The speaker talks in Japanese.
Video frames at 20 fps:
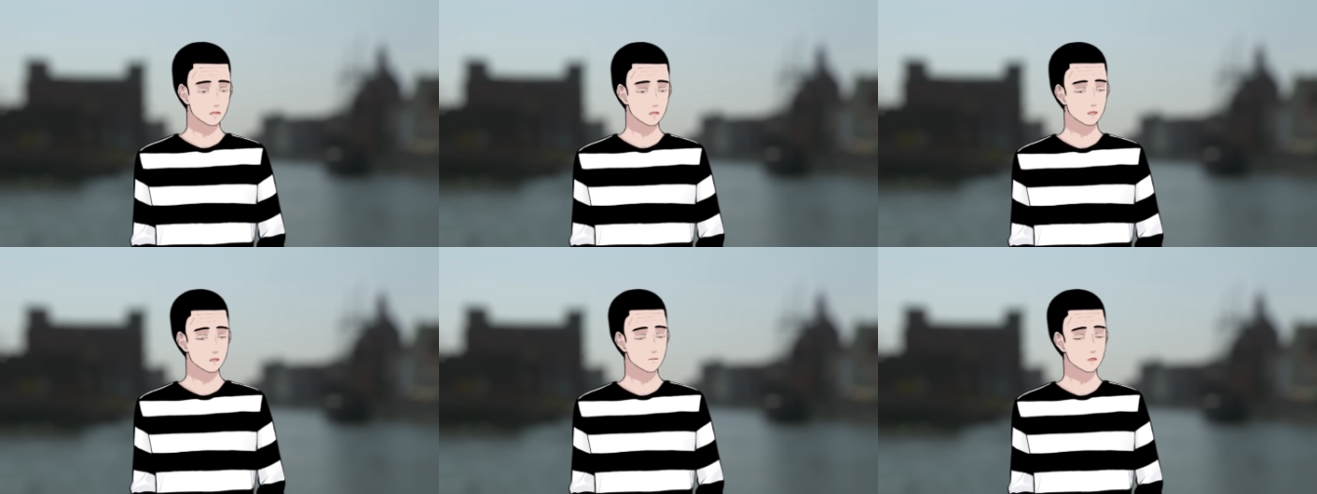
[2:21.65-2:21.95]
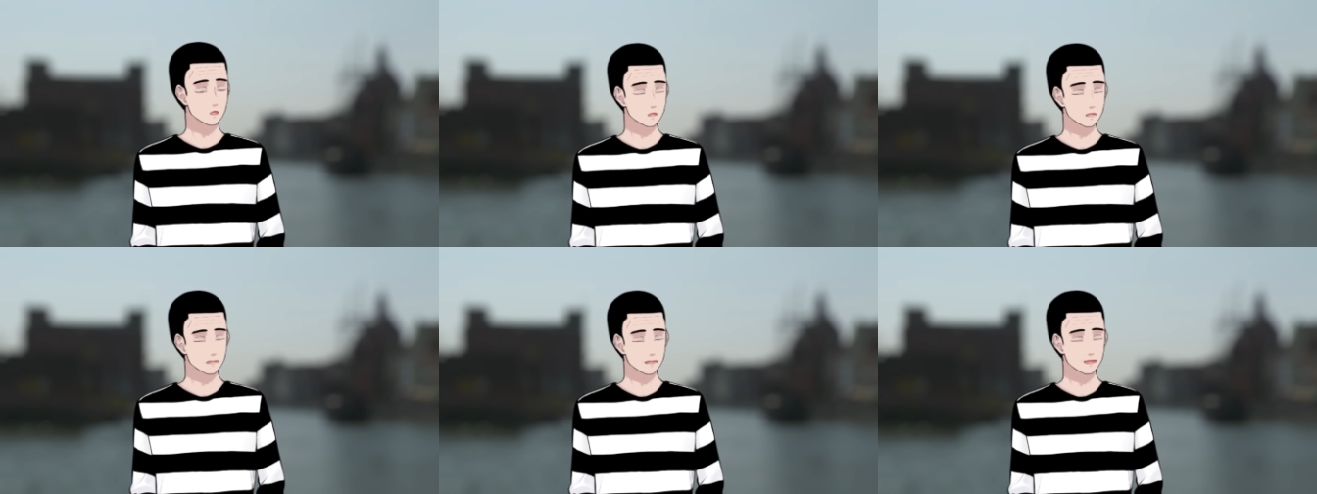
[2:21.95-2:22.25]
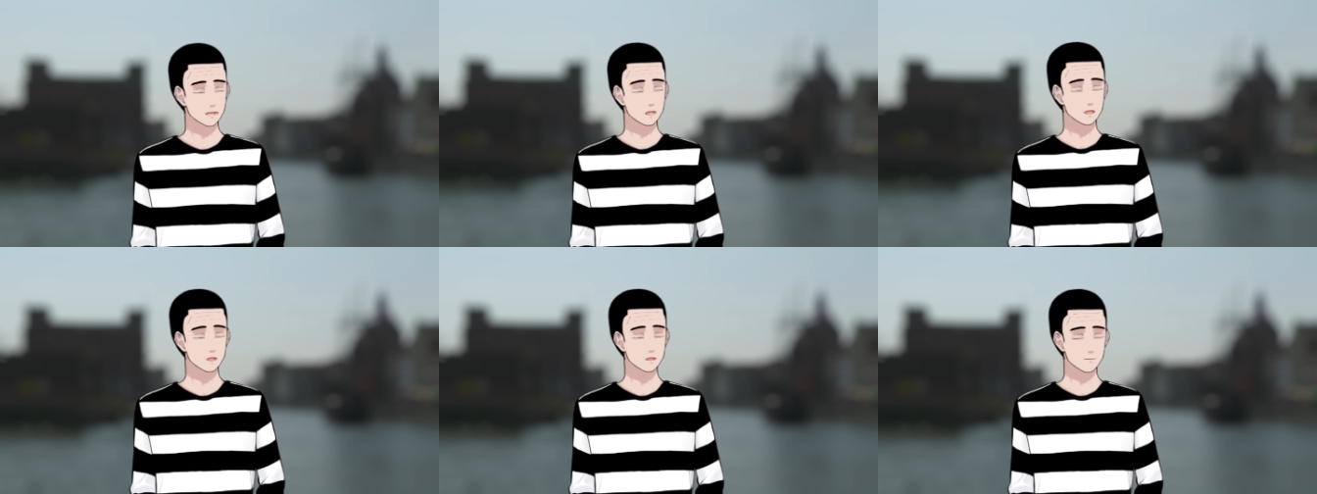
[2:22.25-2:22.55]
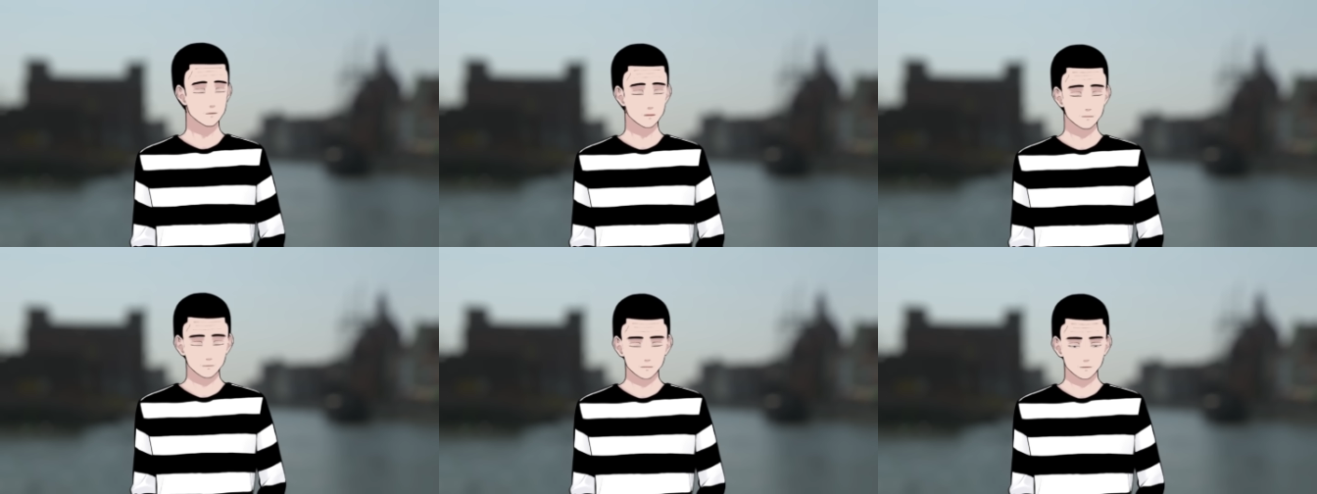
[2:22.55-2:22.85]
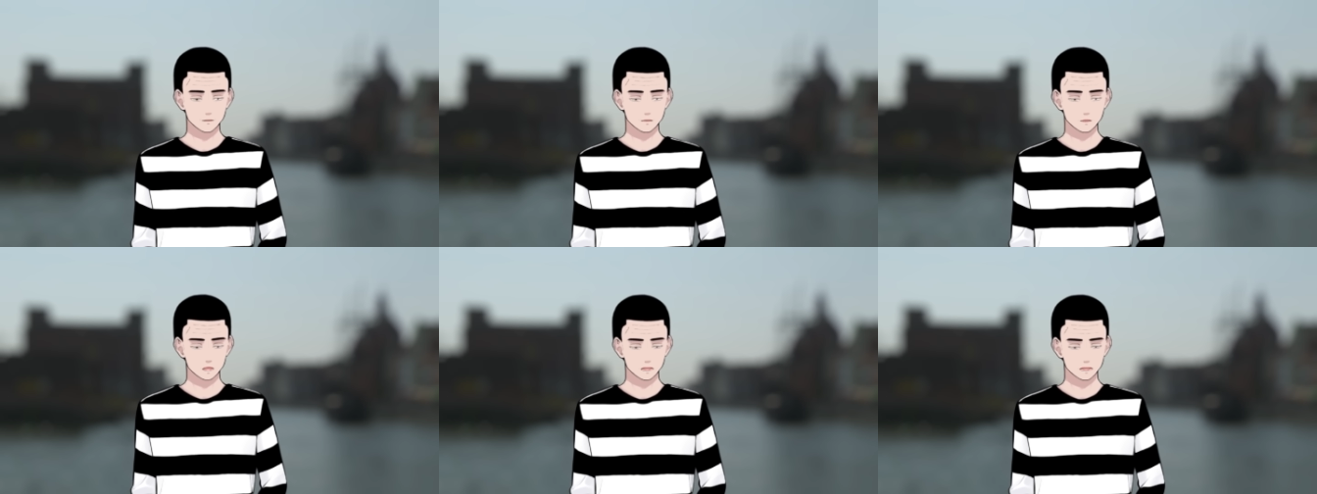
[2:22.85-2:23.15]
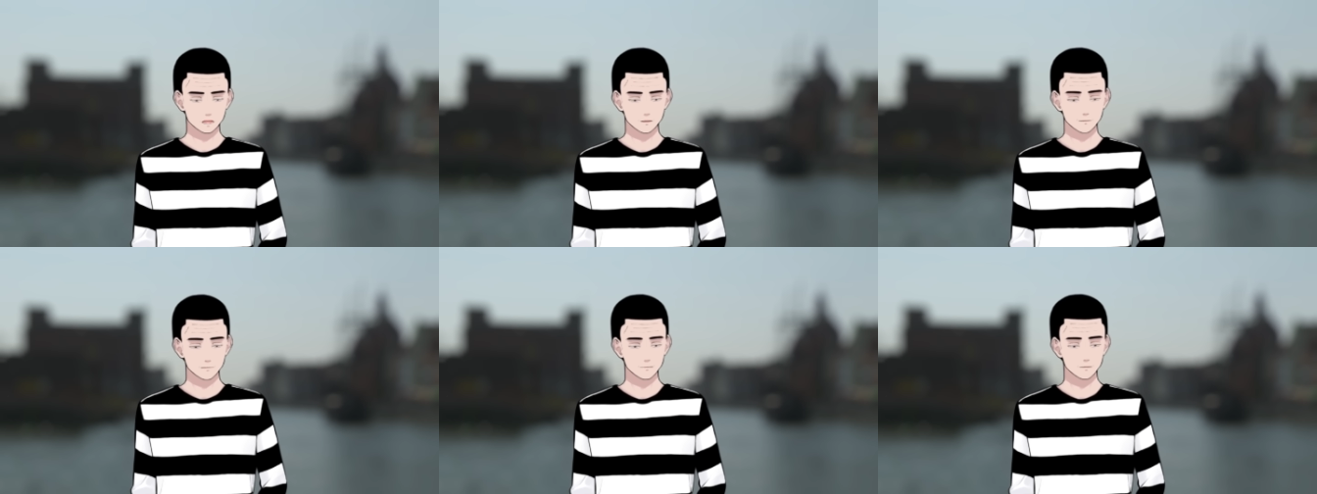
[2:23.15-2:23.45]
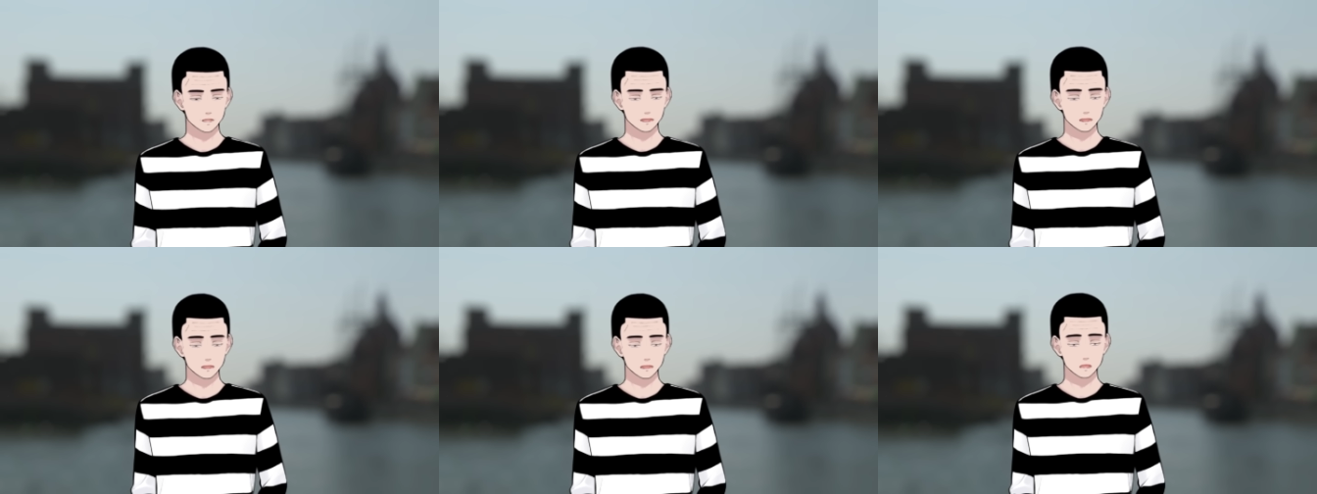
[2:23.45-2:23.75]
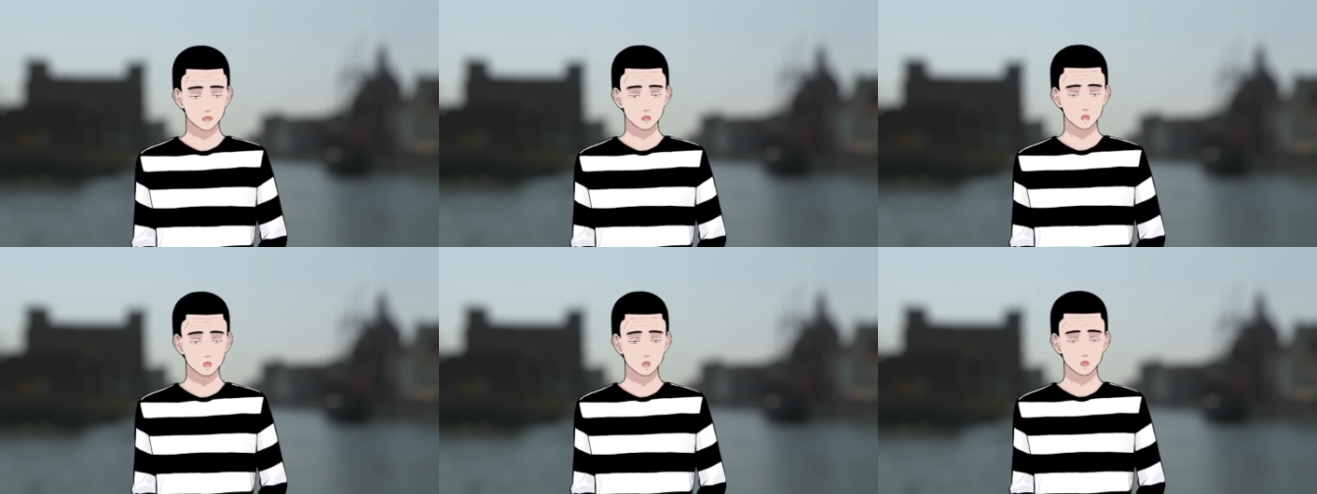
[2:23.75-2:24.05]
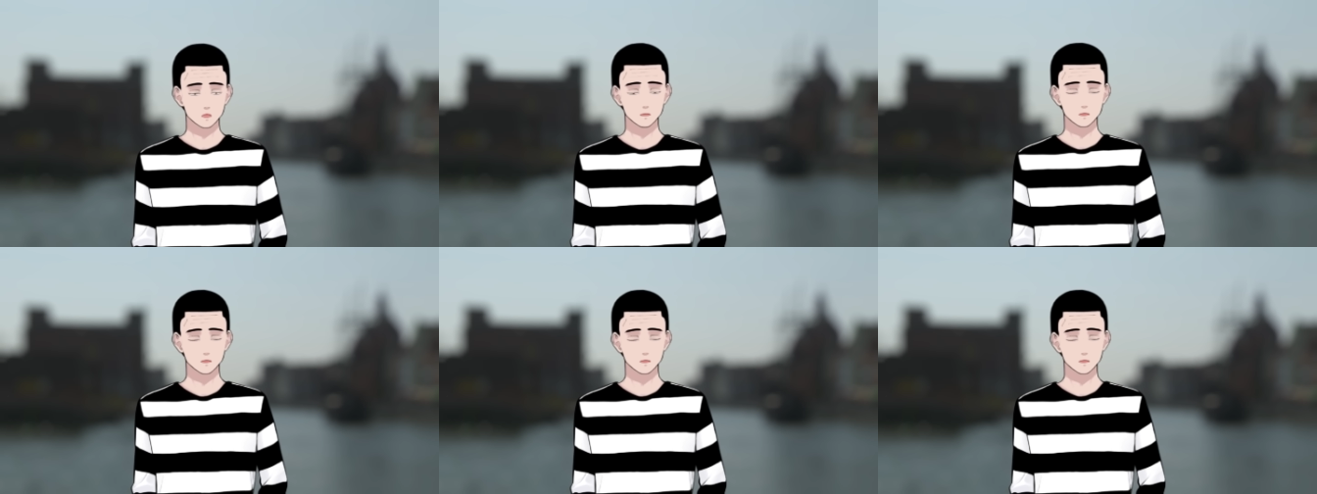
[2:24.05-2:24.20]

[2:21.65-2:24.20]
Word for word: これ、えー、